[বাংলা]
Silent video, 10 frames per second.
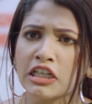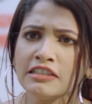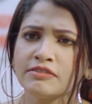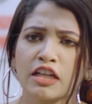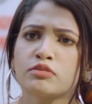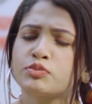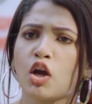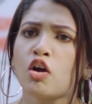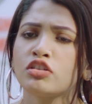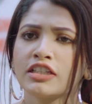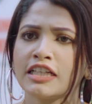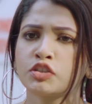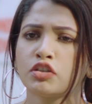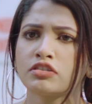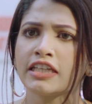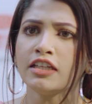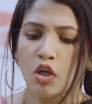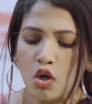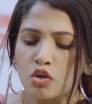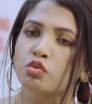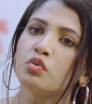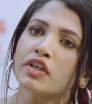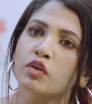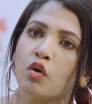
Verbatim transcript: করে না এরকম জঘন্য কাজ করতে তুই